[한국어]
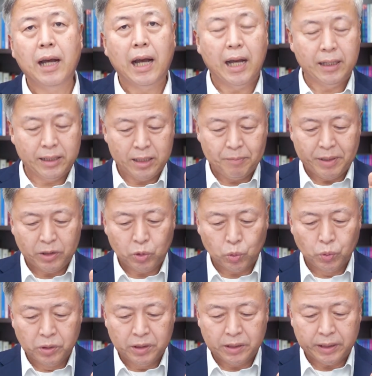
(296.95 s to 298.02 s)
하나님의
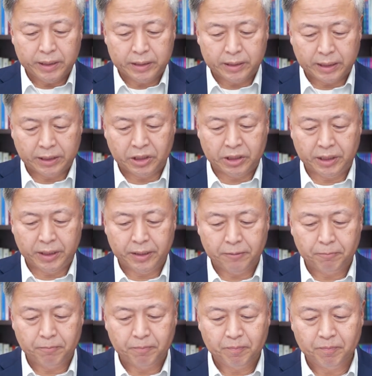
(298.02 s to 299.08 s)
존재 자체,
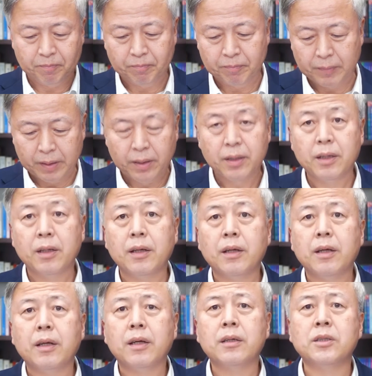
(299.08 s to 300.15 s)

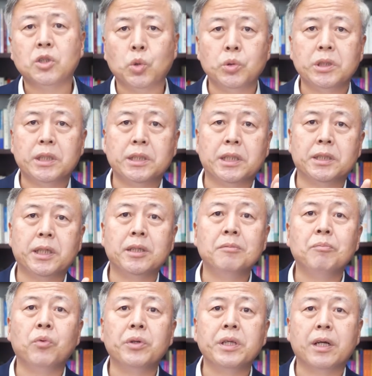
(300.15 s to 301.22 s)
그 존재
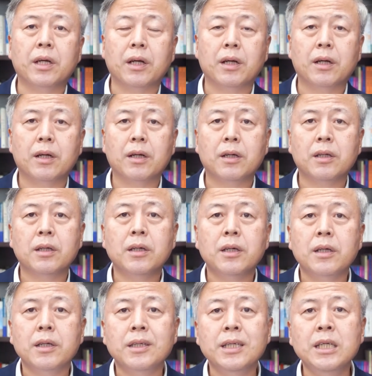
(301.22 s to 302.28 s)
자체는 뭐냐?
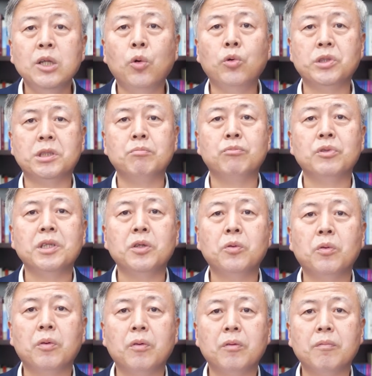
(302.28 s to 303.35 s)
의로우신
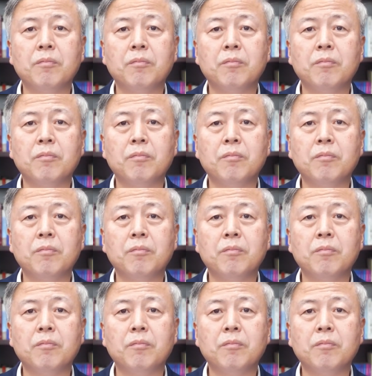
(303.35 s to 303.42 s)
분이고